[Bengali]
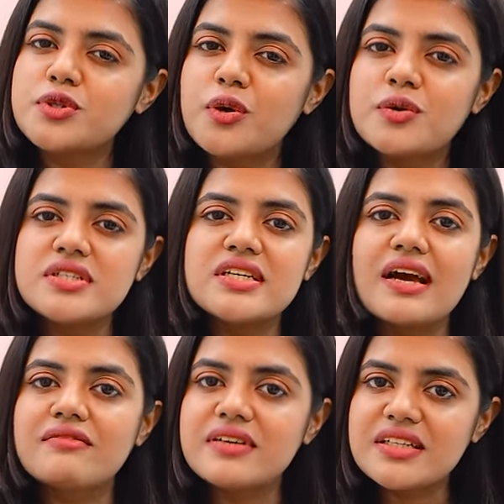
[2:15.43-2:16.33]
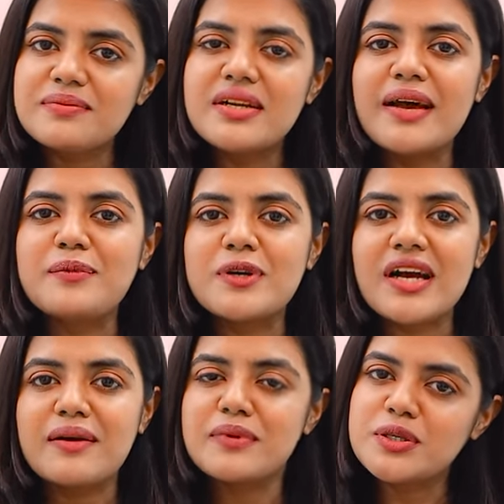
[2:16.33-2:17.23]
সহজেই অ্যাভেলেবেল এমন
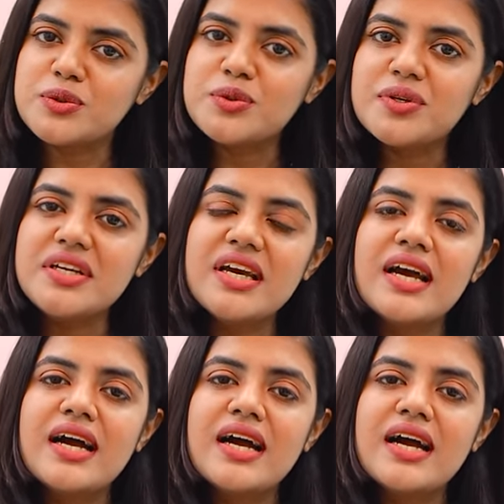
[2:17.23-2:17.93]
খাবারগুলোই